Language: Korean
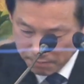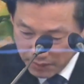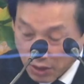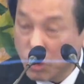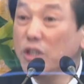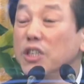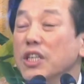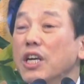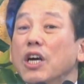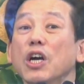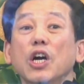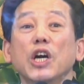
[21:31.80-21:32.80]
그는
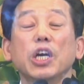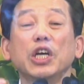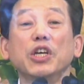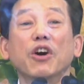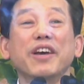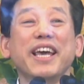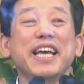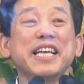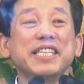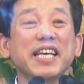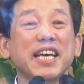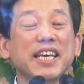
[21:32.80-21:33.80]
영의
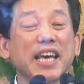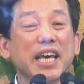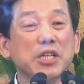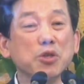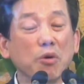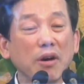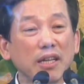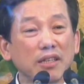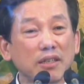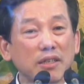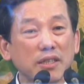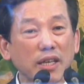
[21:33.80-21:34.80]
세계에 속한
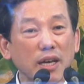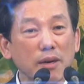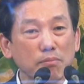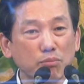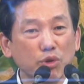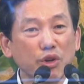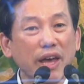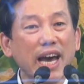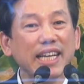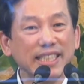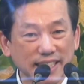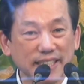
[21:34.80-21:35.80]
것에
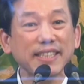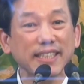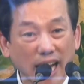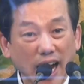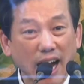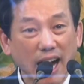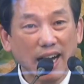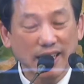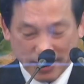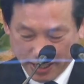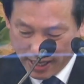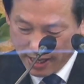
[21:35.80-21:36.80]
문외한이었다,
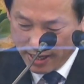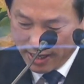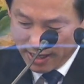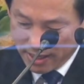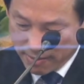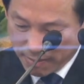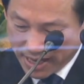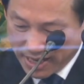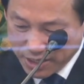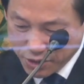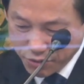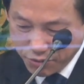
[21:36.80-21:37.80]
이렇게 말할
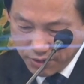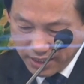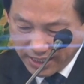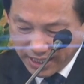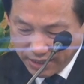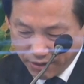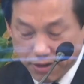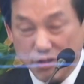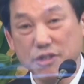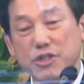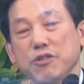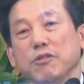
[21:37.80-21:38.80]
수 있게 되는
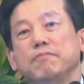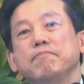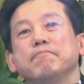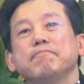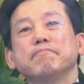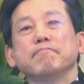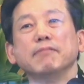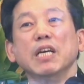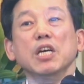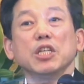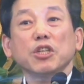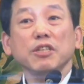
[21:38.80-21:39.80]
것이죠.
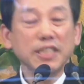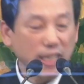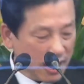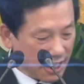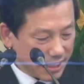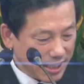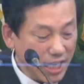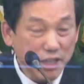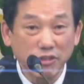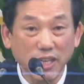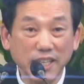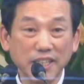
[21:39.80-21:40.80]
저는 제가
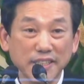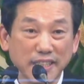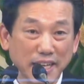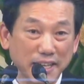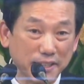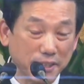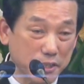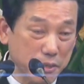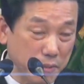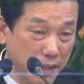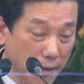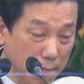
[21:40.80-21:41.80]
지난주에 이런 얘기를
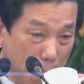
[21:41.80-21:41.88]
드렸습니다.